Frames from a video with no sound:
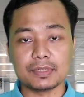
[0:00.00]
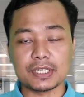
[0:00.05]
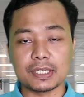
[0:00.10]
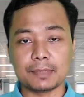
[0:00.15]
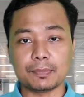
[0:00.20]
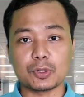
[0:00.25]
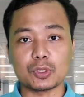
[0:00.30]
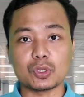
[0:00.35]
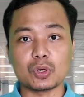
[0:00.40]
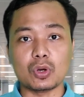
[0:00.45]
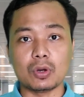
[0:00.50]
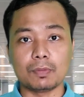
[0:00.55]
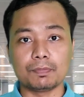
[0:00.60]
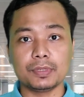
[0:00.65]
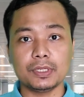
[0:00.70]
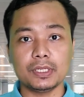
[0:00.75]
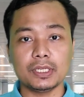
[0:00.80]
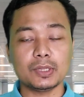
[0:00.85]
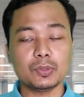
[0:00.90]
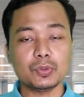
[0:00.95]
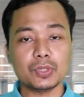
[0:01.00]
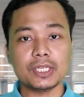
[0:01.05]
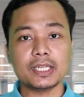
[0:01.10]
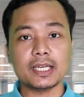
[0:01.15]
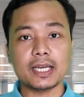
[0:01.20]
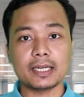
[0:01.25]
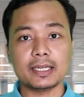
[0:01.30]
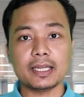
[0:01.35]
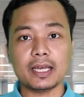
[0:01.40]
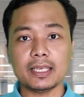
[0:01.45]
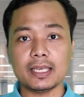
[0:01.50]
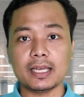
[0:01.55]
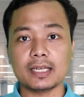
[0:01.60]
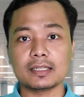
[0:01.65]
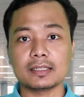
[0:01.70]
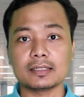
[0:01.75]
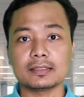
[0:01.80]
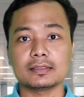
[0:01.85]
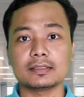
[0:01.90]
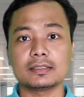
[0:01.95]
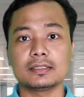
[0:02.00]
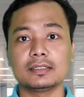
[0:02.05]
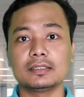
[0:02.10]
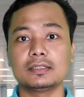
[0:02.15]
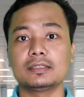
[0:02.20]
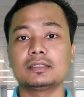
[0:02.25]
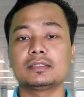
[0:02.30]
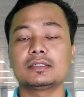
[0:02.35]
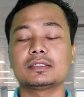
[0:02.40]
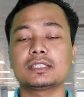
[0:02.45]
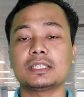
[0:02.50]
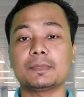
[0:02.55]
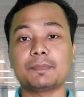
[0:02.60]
mesin fotokopi itu tidak ada yang e,